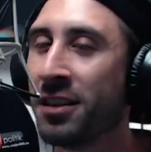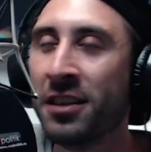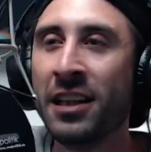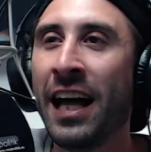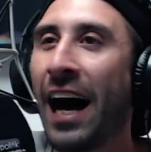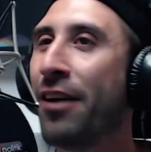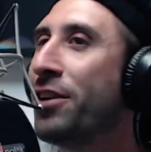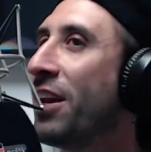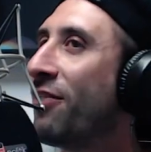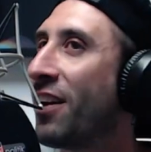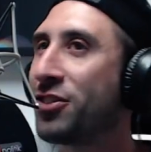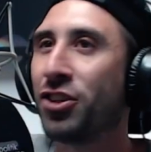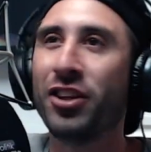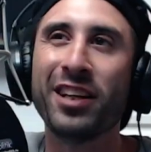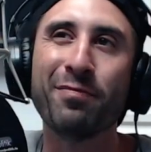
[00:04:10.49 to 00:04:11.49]
Hay una
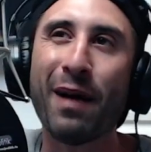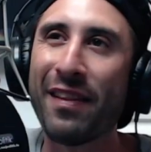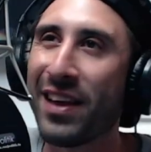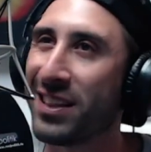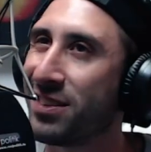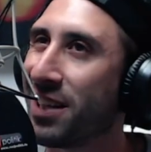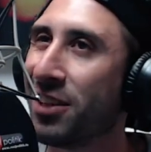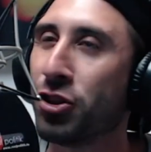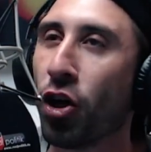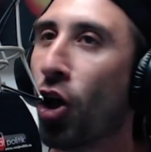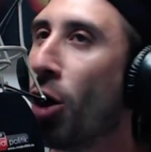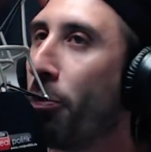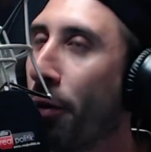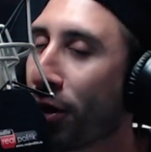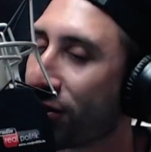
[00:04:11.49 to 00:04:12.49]
inflación de más de
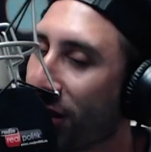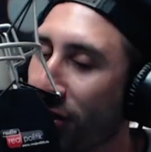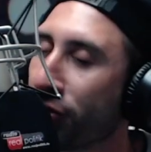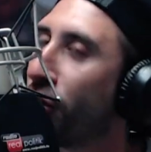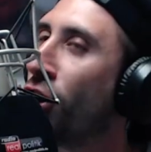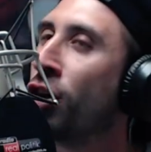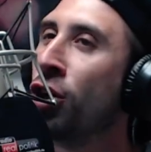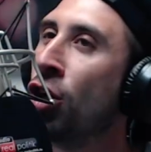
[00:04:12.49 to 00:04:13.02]
102%.